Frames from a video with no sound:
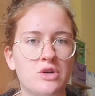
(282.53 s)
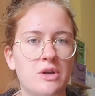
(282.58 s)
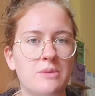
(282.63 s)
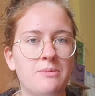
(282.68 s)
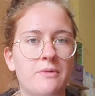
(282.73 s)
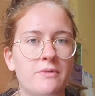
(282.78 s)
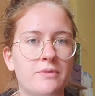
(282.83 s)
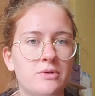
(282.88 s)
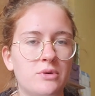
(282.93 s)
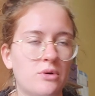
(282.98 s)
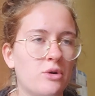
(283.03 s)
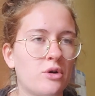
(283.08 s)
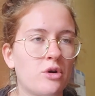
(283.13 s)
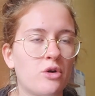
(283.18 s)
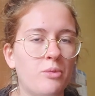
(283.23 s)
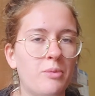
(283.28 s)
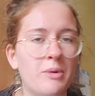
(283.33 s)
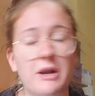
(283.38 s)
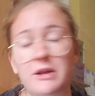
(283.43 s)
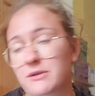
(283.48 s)
che per fortuna ho
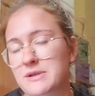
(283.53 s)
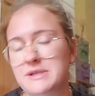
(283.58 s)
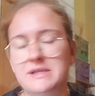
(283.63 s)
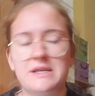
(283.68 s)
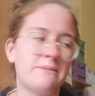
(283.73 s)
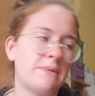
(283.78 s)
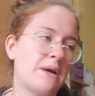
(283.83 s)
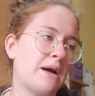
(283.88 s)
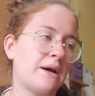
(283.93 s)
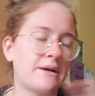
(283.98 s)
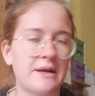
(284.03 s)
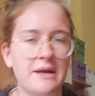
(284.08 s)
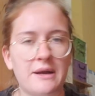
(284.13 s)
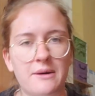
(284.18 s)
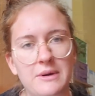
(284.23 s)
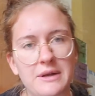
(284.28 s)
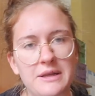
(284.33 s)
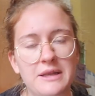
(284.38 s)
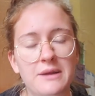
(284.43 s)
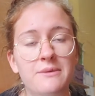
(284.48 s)
recuperato insieme anche a
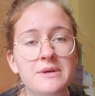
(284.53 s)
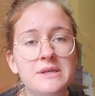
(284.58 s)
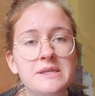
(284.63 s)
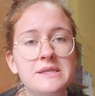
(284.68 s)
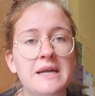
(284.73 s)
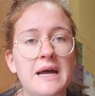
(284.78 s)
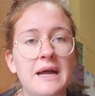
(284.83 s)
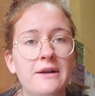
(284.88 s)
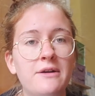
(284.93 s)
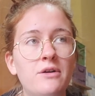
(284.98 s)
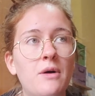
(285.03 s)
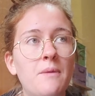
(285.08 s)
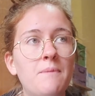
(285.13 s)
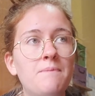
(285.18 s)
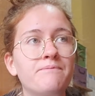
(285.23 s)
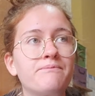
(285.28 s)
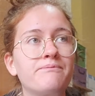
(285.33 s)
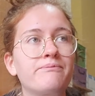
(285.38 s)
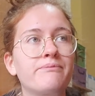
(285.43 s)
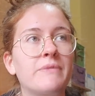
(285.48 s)
quelli di quest'anno,
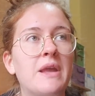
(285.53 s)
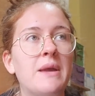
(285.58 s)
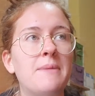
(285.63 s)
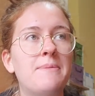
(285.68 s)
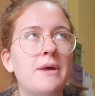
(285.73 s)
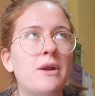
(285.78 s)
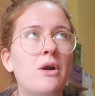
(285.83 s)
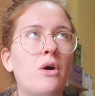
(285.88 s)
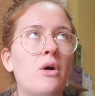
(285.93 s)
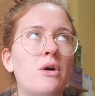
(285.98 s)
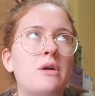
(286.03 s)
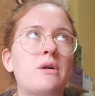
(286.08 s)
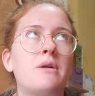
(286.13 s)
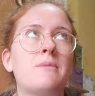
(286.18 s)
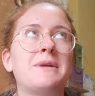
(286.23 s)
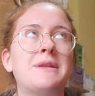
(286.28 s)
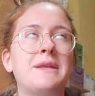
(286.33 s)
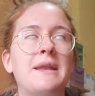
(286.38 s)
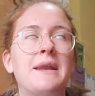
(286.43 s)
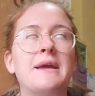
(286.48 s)
mm, che però era una
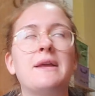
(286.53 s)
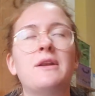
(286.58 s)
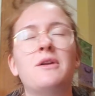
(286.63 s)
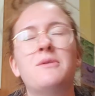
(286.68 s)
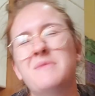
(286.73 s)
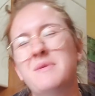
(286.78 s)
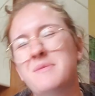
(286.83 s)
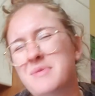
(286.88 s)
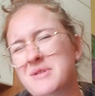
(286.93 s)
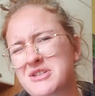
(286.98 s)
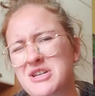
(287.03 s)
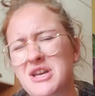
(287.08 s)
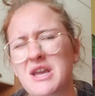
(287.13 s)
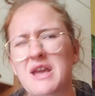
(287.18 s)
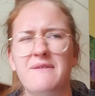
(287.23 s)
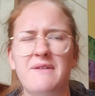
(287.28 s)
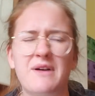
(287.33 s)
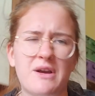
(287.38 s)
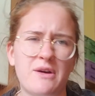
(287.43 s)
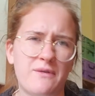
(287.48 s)
materia che non mi
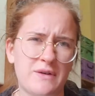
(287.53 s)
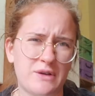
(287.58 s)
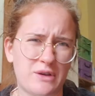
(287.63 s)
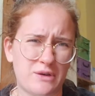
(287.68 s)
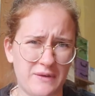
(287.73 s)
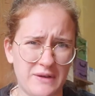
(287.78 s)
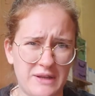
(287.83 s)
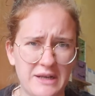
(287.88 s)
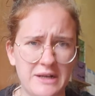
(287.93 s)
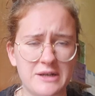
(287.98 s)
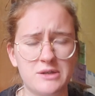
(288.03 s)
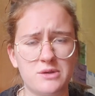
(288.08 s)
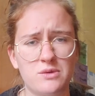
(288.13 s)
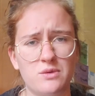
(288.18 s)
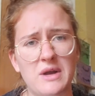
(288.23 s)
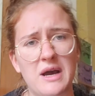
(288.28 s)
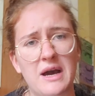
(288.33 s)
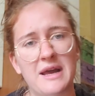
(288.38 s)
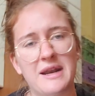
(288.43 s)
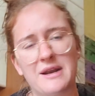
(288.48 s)
piaceva, che ho fatto fatica a
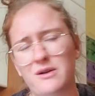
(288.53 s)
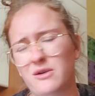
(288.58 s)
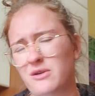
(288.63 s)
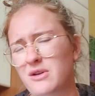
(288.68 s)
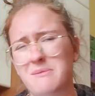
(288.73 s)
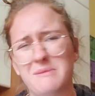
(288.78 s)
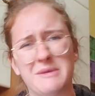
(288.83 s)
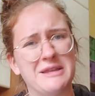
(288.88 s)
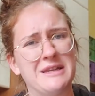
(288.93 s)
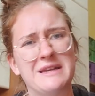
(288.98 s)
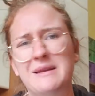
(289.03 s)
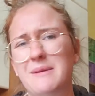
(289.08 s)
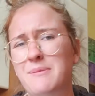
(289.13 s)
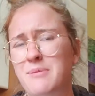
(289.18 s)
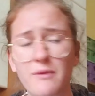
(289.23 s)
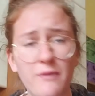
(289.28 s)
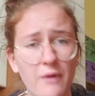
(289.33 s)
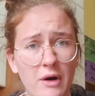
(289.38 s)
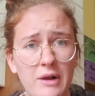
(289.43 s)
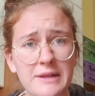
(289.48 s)
studiare, che l'ho rimandata
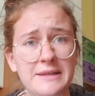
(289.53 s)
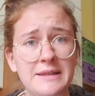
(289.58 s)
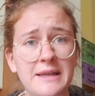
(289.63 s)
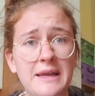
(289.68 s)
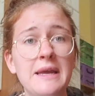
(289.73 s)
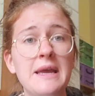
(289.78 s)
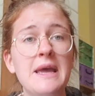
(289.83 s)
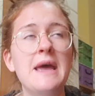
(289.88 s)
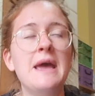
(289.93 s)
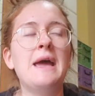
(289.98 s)
più volte